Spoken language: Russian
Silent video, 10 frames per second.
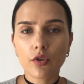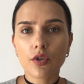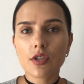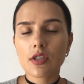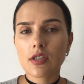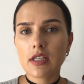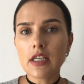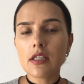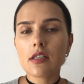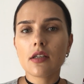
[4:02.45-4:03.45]
То есть
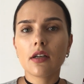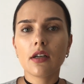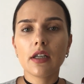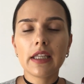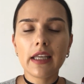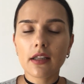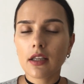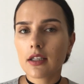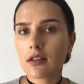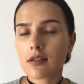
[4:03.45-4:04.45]
здесь э, нет
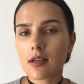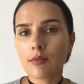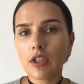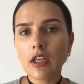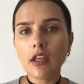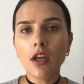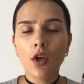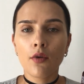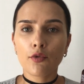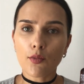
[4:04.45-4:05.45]
никаких сомнений
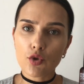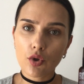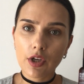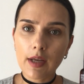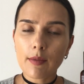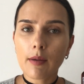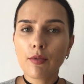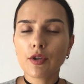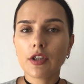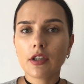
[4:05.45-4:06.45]
в том, что крем
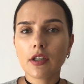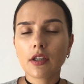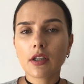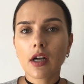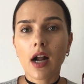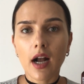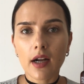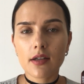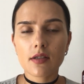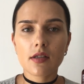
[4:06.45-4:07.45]
работает
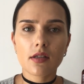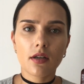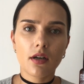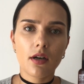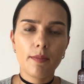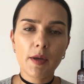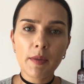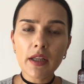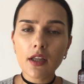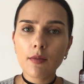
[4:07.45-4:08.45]
как с э,
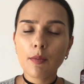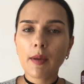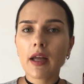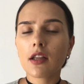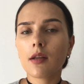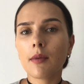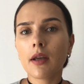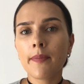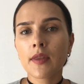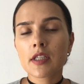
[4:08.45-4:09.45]
пигментными
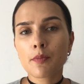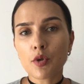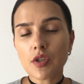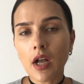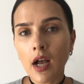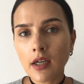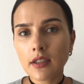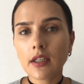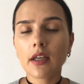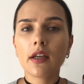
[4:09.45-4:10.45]
пятнами, с
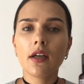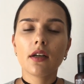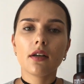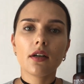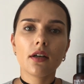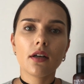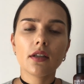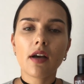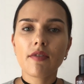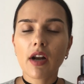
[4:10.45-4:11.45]
постакне, э,
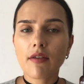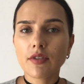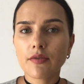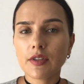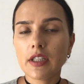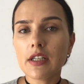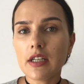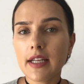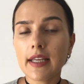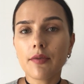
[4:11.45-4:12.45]
на выравнивание
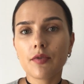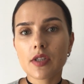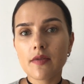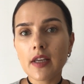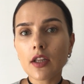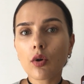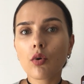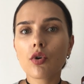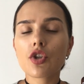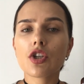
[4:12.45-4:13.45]
рельефа цвета
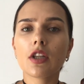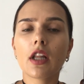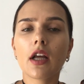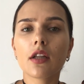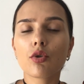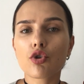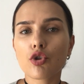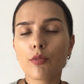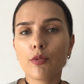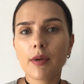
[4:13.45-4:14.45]
кожи, на то,
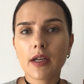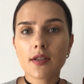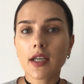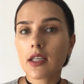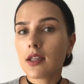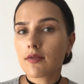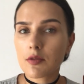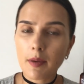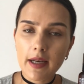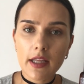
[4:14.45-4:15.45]
чтобы убирать какие-то
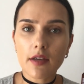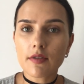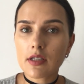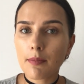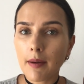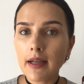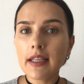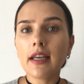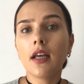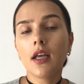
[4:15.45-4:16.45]
воспаления,
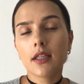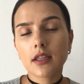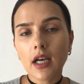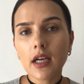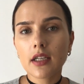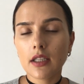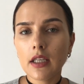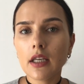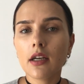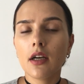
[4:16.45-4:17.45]
высыпания, так
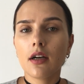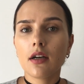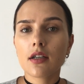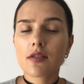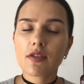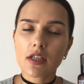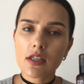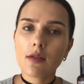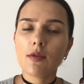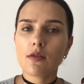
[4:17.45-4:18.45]
и э, с
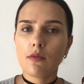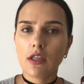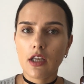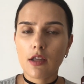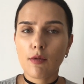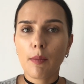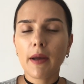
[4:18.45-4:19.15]
возрастными изменениями.